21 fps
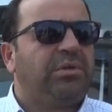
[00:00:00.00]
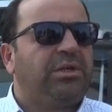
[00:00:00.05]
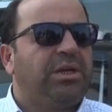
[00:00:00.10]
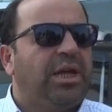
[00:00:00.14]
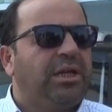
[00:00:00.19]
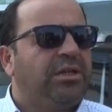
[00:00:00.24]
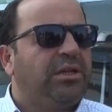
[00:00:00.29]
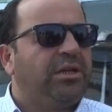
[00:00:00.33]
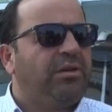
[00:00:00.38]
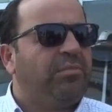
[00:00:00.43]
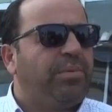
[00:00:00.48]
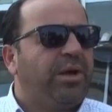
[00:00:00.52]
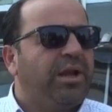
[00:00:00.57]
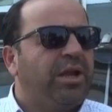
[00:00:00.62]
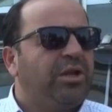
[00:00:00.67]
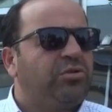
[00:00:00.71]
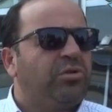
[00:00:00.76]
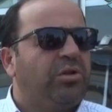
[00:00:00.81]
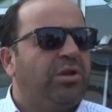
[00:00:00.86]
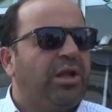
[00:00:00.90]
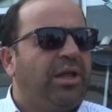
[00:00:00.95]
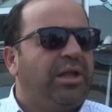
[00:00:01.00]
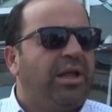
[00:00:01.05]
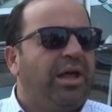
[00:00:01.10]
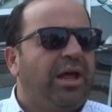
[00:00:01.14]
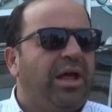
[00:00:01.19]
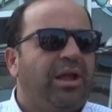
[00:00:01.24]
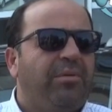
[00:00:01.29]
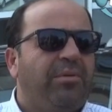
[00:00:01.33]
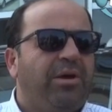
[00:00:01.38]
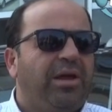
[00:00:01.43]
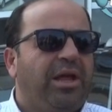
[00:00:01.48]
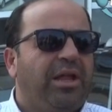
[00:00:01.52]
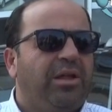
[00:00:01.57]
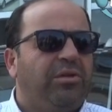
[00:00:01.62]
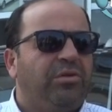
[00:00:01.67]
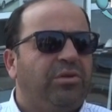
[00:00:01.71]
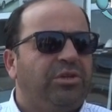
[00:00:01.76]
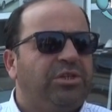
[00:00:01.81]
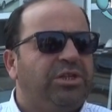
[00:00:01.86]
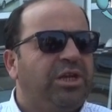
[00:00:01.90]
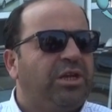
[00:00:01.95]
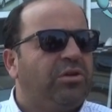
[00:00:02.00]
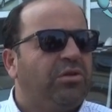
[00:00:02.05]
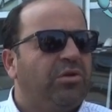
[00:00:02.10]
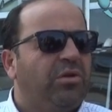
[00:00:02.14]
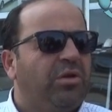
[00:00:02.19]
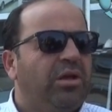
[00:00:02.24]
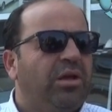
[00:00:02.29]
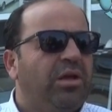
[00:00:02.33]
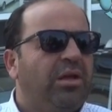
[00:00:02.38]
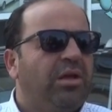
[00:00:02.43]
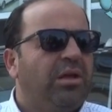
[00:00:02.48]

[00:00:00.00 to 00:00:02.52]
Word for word: yatırım parası olan arabayı alıyor, çekiyor.